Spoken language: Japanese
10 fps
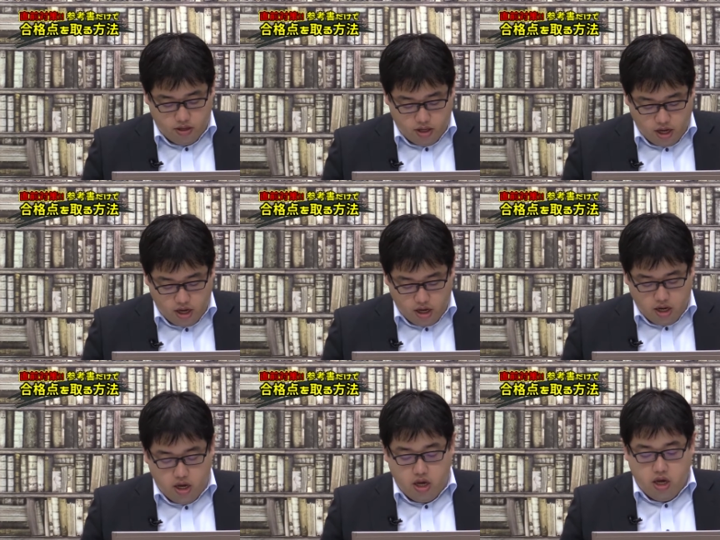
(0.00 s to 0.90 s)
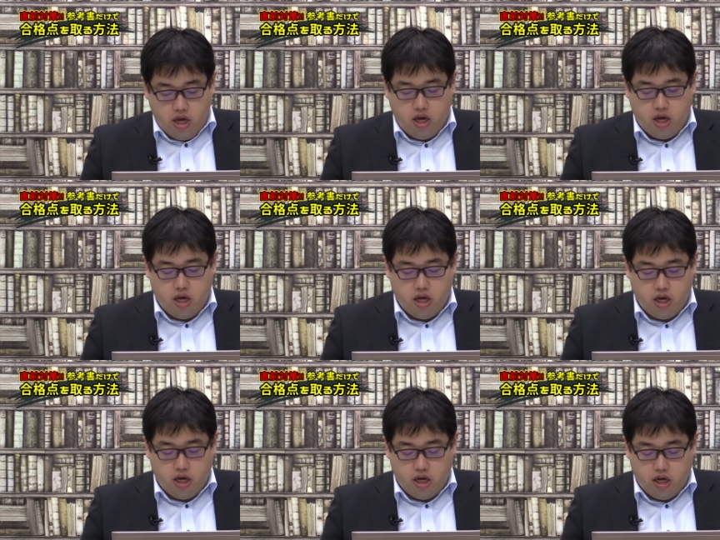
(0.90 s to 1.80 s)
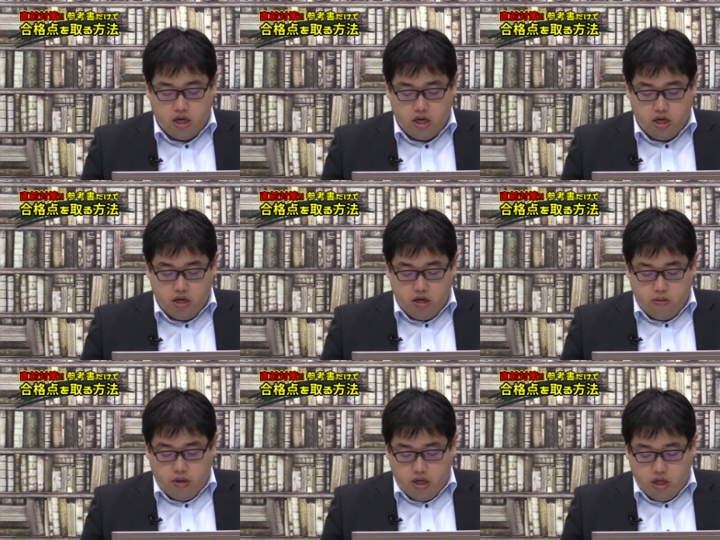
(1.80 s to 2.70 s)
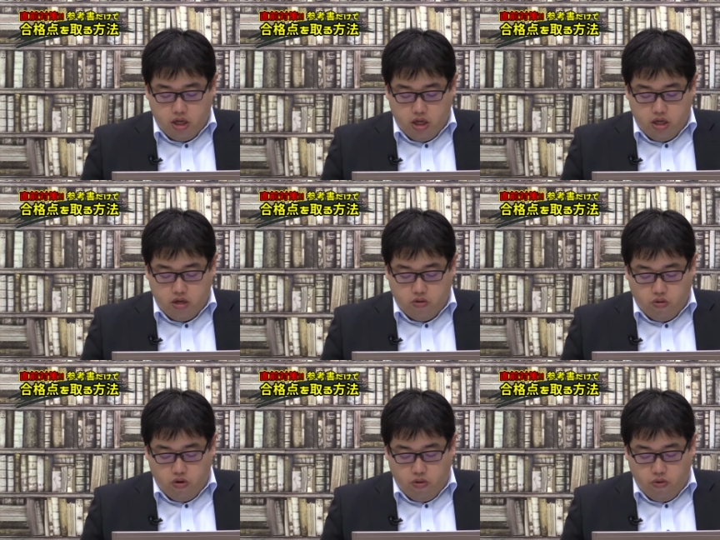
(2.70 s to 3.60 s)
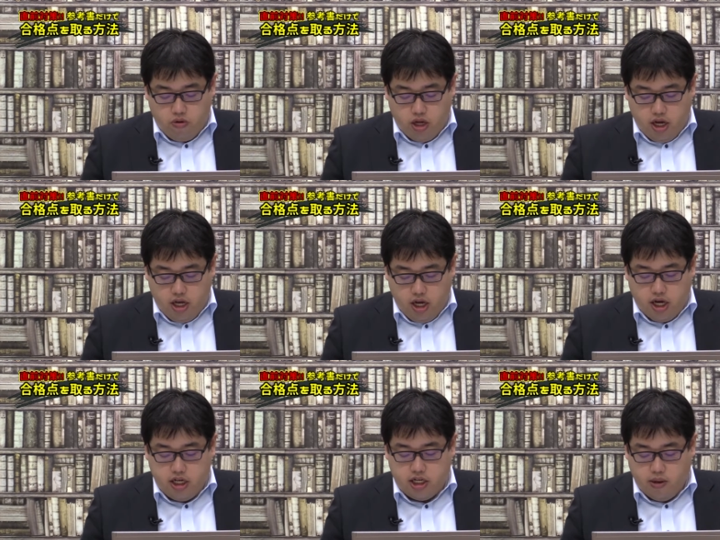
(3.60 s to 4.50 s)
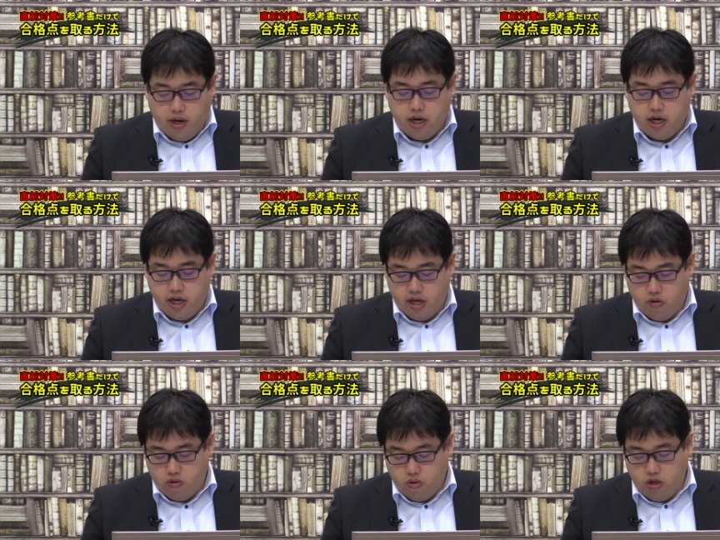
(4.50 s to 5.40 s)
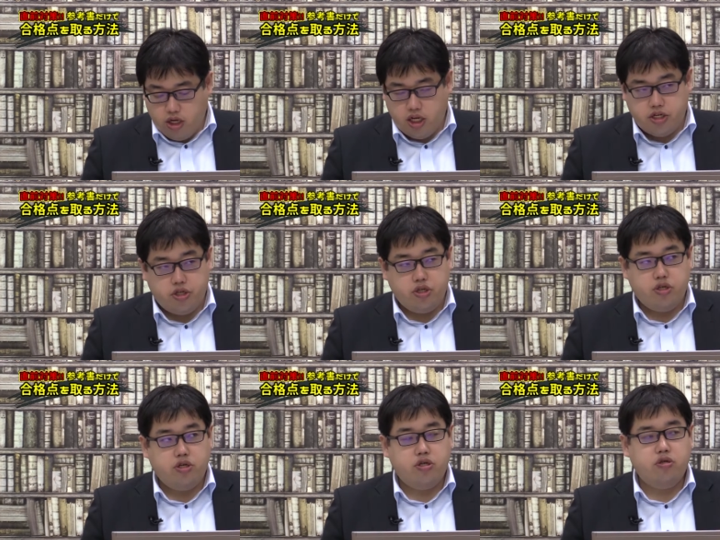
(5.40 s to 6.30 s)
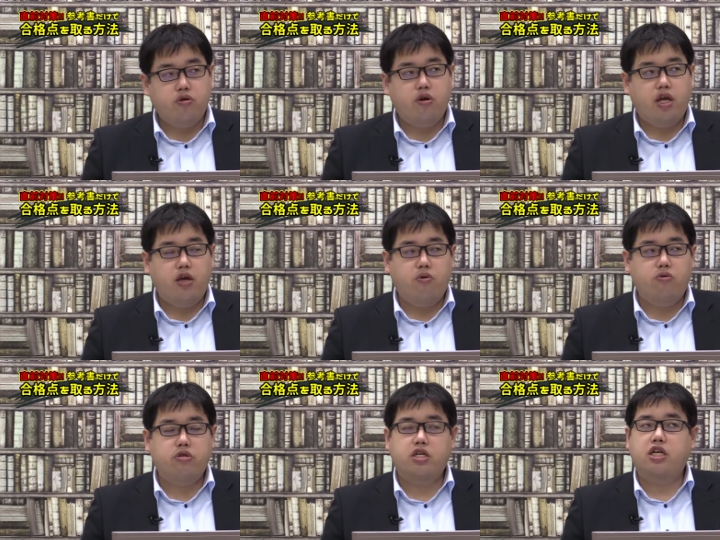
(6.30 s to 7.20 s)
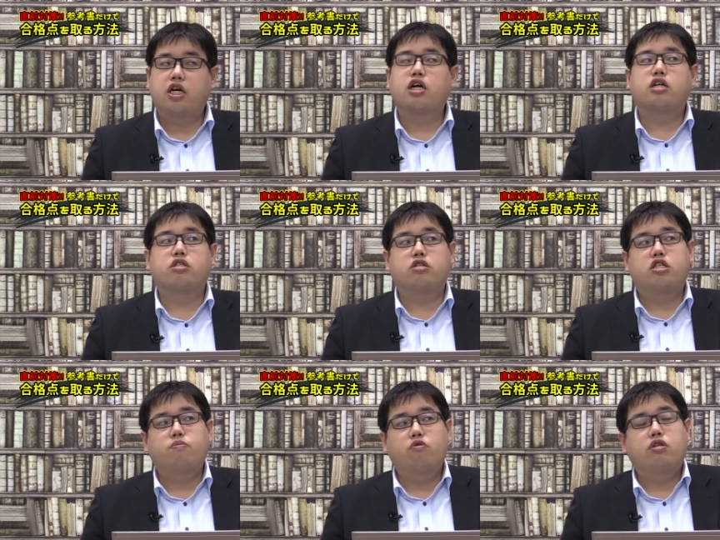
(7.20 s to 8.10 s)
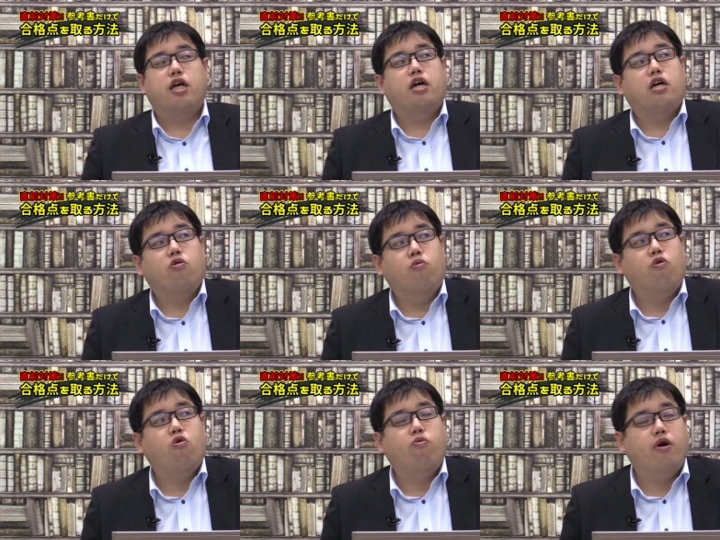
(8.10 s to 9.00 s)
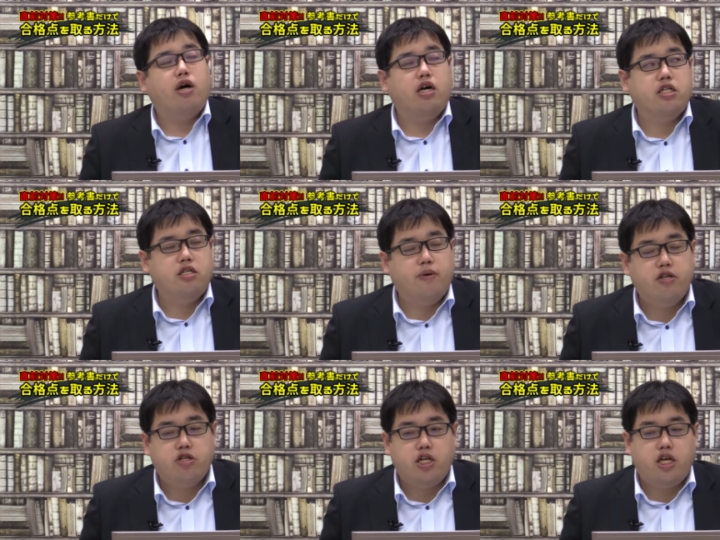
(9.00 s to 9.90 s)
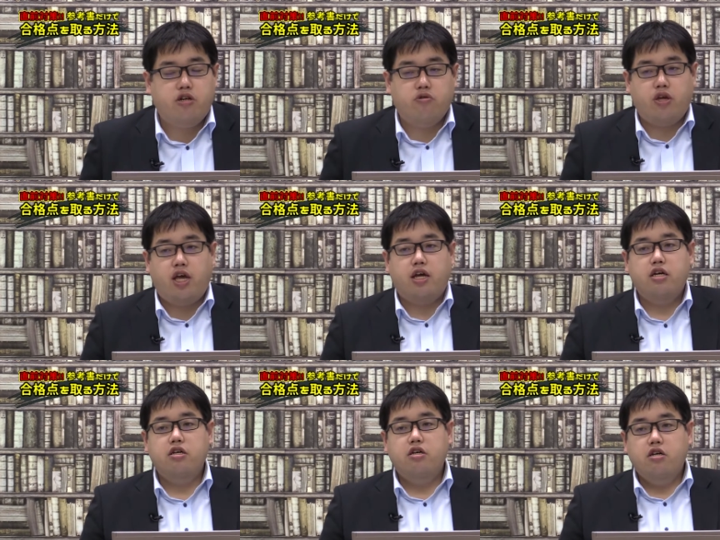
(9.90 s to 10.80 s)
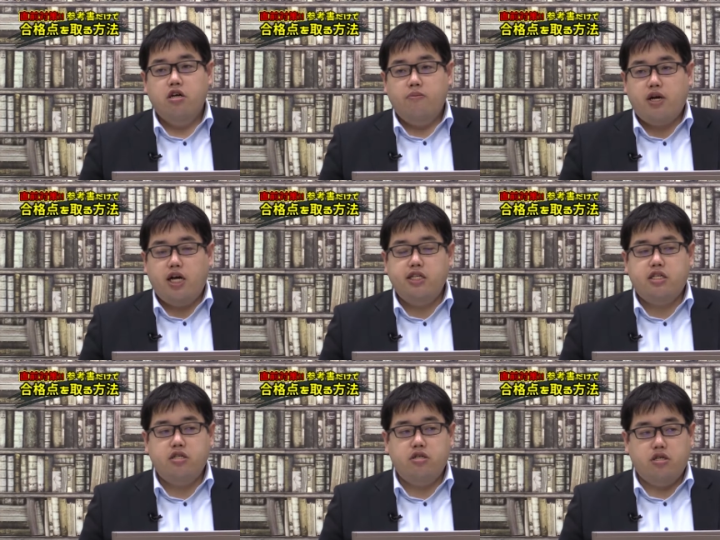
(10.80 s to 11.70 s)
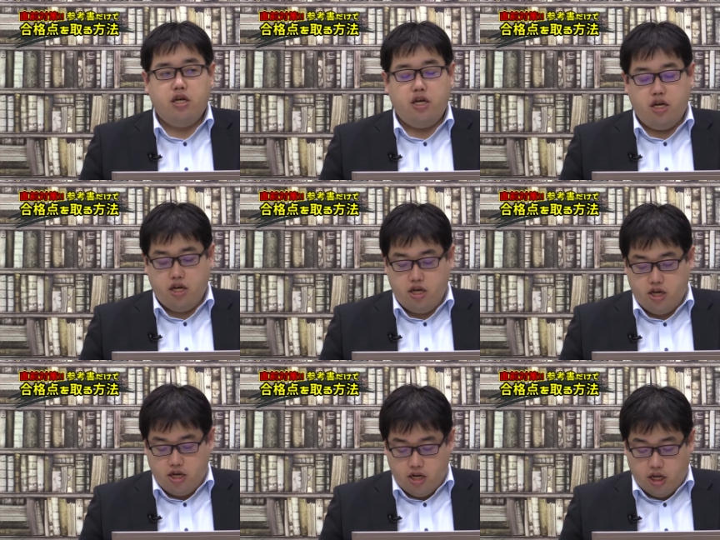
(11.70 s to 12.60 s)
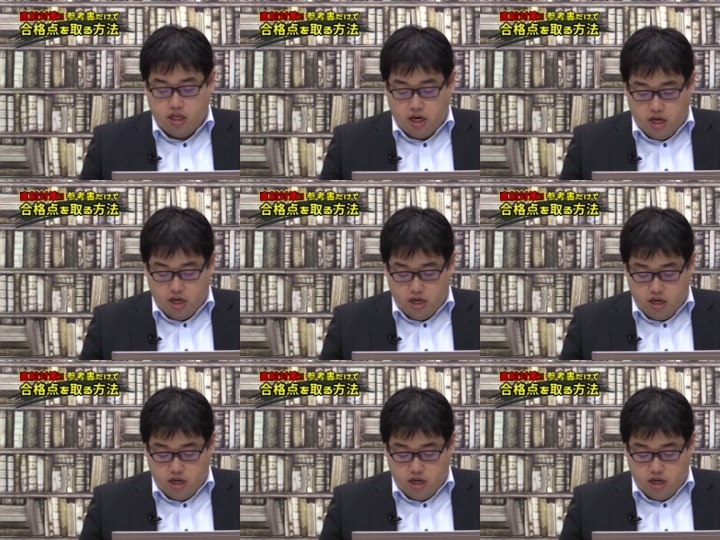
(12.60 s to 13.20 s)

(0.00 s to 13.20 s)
で、えー、まあここの問題に関しては、えーと、特に記述の A 方式が図字問題がほぼほぼ確実に毎年出ているので、まあ、関数、えー、だったり、